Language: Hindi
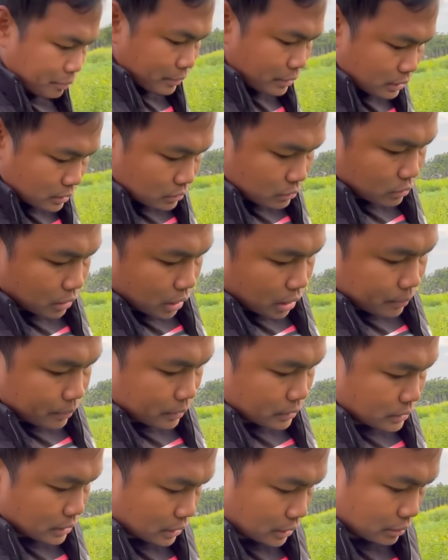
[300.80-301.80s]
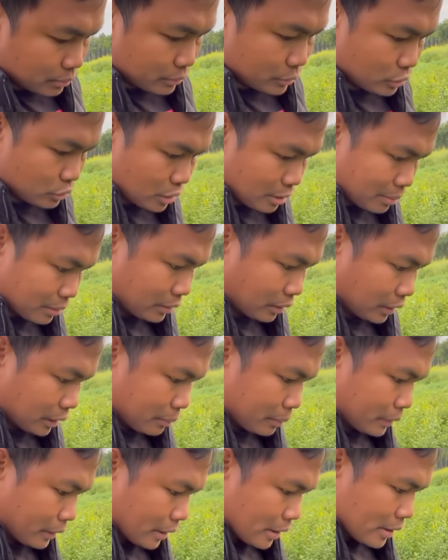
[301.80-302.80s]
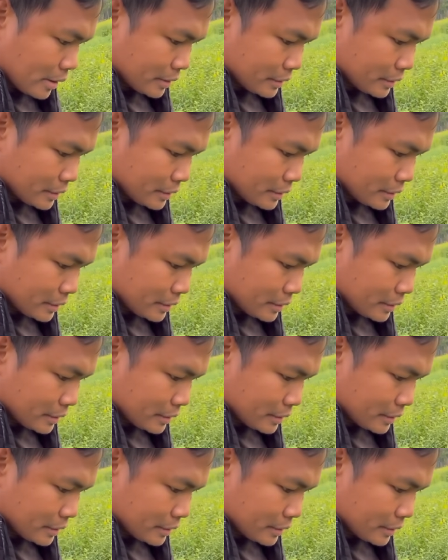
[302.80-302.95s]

में वहाँ पर जाके वीडियो अपलोड करना पड़ेगा